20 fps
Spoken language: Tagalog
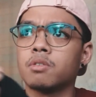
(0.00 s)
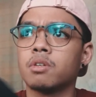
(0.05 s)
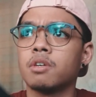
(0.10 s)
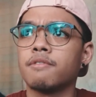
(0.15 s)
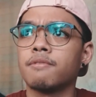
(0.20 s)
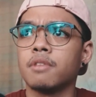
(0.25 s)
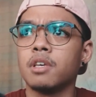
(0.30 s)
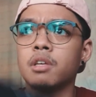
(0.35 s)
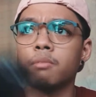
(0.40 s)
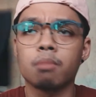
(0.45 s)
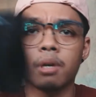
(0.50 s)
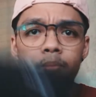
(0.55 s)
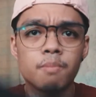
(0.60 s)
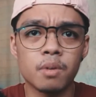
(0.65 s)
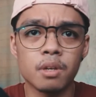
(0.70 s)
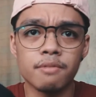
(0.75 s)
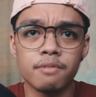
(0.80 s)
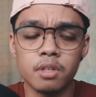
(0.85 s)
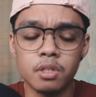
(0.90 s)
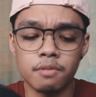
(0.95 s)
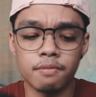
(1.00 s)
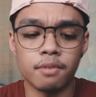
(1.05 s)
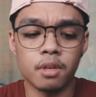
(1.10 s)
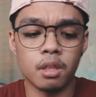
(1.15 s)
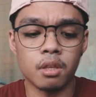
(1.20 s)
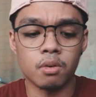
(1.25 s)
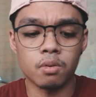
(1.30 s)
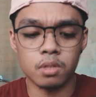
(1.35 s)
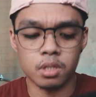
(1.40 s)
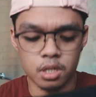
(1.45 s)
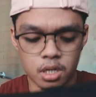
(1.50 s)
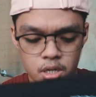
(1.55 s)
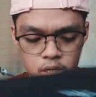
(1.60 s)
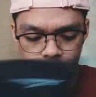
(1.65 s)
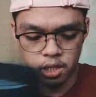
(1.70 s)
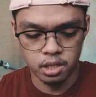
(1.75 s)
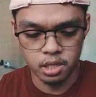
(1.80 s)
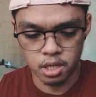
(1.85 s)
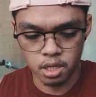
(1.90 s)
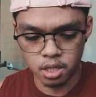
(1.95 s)
So if in my previous videos, uh,
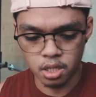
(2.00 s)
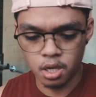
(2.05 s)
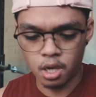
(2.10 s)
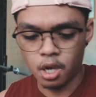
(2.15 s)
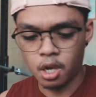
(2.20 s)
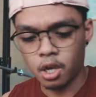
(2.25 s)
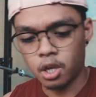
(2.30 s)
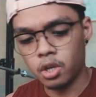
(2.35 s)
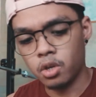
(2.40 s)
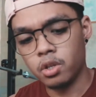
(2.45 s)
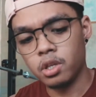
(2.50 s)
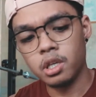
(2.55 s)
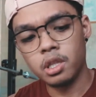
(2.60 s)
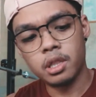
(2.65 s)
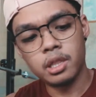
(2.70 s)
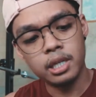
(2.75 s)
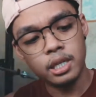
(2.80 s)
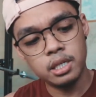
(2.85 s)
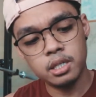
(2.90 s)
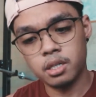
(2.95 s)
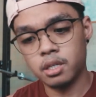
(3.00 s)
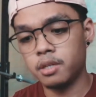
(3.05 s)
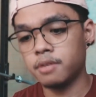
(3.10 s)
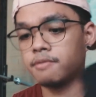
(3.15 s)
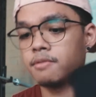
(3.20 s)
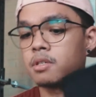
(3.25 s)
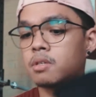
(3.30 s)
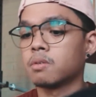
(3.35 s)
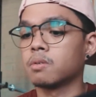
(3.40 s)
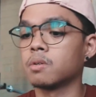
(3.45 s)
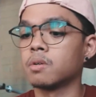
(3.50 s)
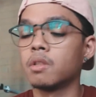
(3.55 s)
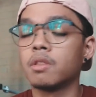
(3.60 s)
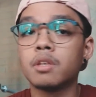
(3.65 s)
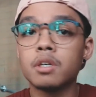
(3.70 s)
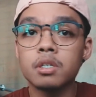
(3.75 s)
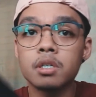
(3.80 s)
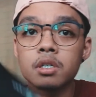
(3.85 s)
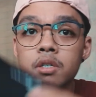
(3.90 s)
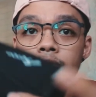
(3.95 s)
I said you need knee sleeves. So
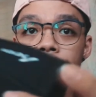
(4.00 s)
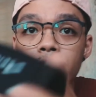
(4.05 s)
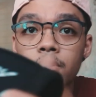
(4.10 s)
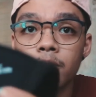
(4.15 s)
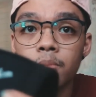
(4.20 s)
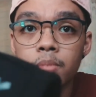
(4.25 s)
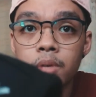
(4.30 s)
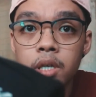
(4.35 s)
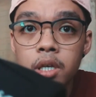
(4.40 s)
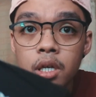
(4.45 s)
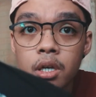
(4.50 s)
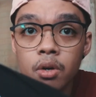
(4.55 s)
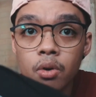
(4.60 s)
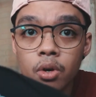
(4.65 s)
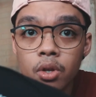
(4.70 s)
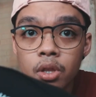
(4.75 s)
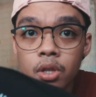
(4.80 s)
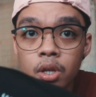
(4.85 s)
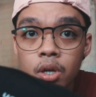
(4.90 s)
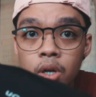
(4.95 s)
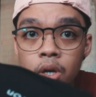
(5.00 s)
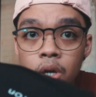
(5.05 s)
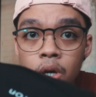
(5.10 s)
this is from Heron.